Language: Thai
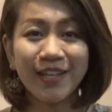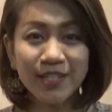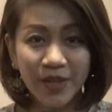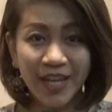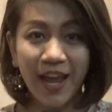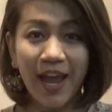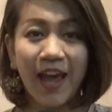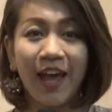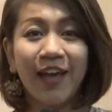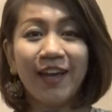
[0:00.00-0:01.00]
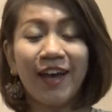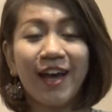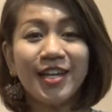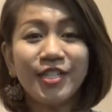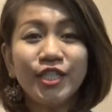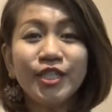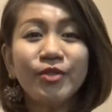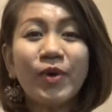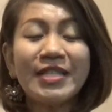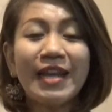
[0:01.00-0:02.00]
สวัสดีค่ะะชื่อ
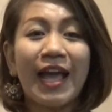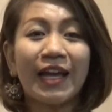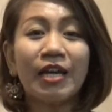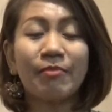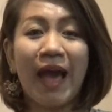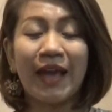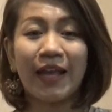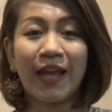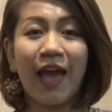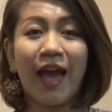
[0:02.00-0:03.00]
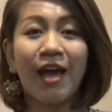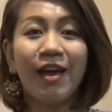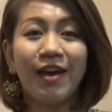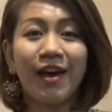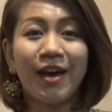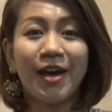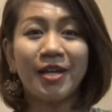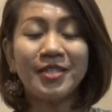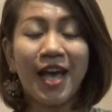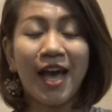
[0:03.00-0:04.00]
วัสนาเกิดมานะคะะ
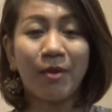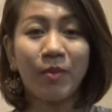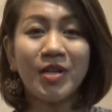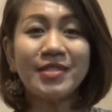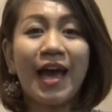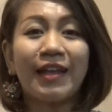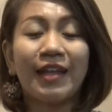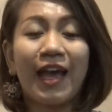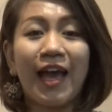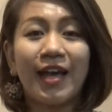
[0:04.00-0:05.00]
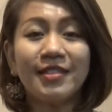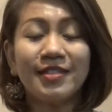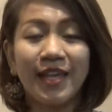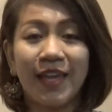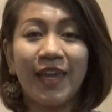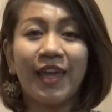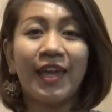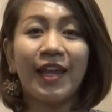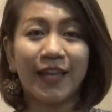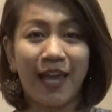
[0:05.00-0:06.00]
จากบริษัทนะคะ JA
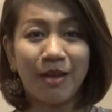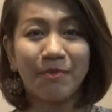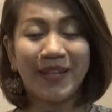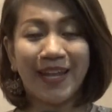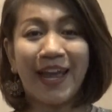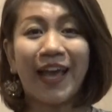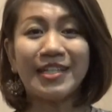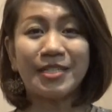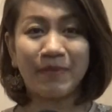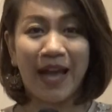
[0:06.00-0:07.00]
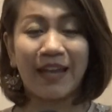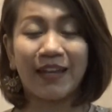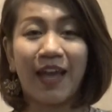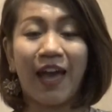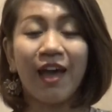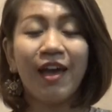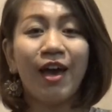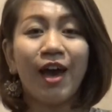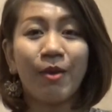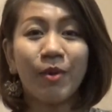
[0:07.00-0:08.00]
Elegant ประเทศไทยจำกัดนะ
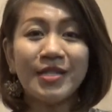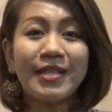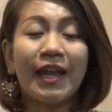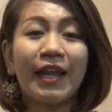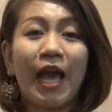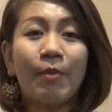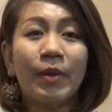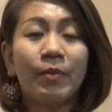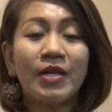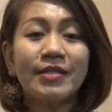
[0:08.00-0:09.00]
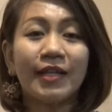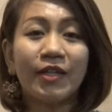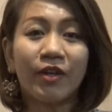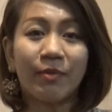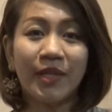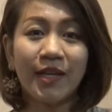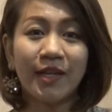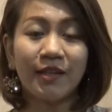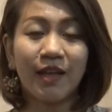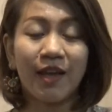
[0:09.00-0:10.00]
คะะบริษัทนะคะเป็นบริษัทเกี่ยวกับเรื่อง
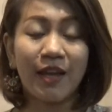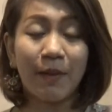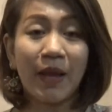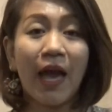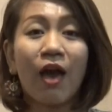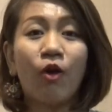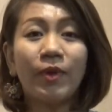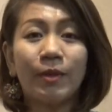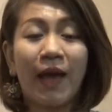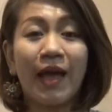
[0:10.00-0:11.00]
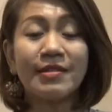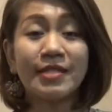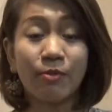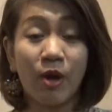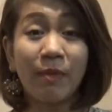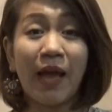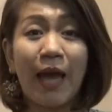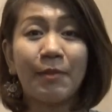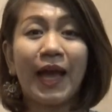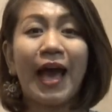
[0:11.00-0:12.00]
อนำเข้าผลิตภัณฑ์เสริมความงา
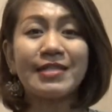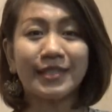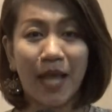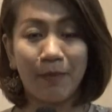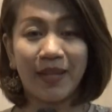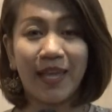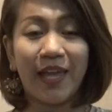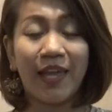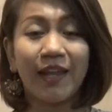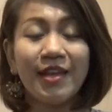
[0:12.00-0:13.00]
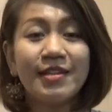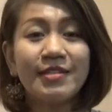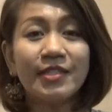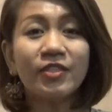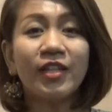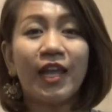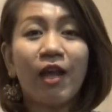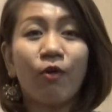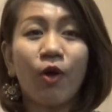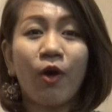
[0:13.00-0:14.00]
มนะคะจากต่างประเทศซึ่งตอนนี้
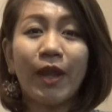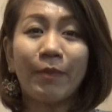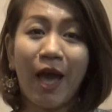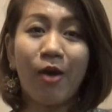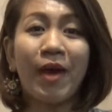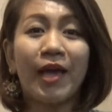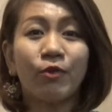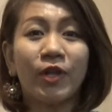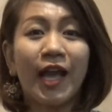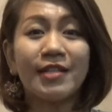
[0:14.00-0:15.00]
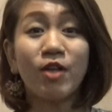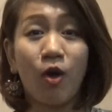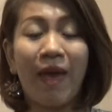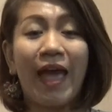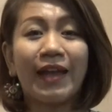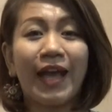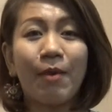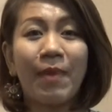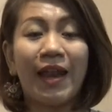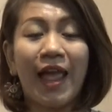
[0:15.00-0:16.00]
เราก็นำเข้ามาอยู่ด้วยกัน2แบรนด์นะคะ
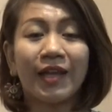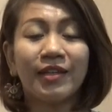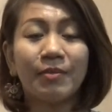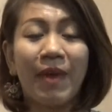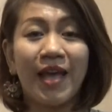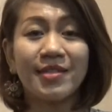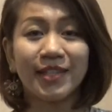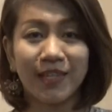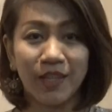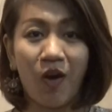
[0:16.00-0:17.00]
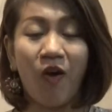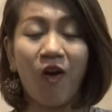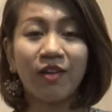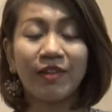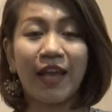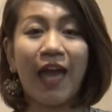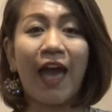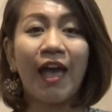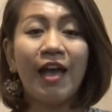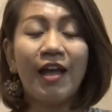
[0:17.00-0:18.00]
แบรนด์แรกคือแบรนด์ Skin Talk นะคะ
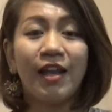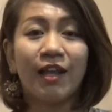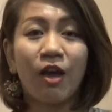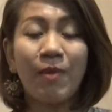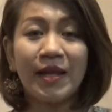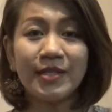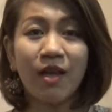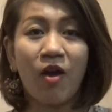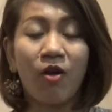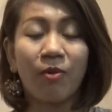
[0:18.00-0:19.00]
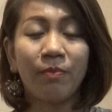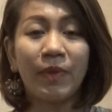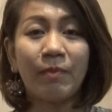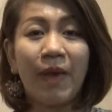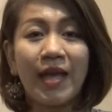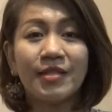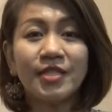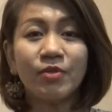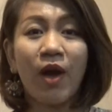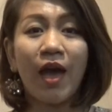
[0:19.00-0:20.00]
แล้วก็แบรนด์ที่ 2 เป็นแบรนด์
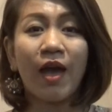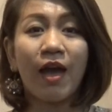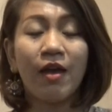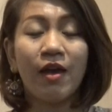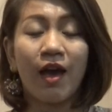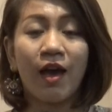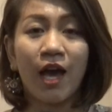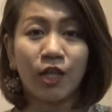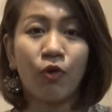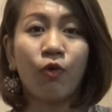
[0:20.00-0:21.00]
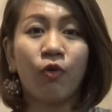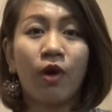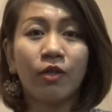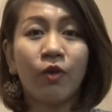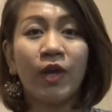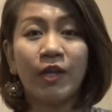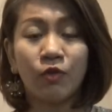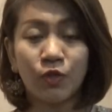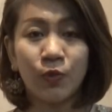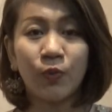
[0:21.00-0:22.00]
ชื่อว่าอโทอโท
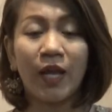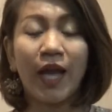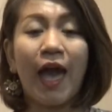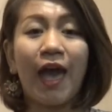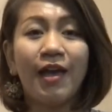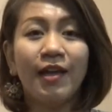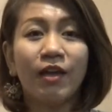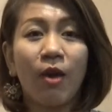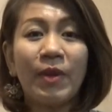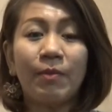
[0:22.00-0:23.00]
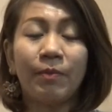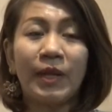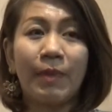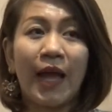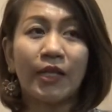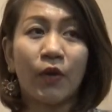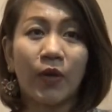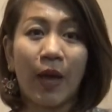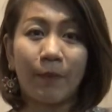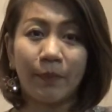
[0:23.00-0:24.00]
NO2 นะคะ ก็เป็นผลิตภัณฑ์เกี่ย
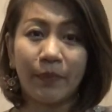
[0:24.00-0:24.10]
วกับ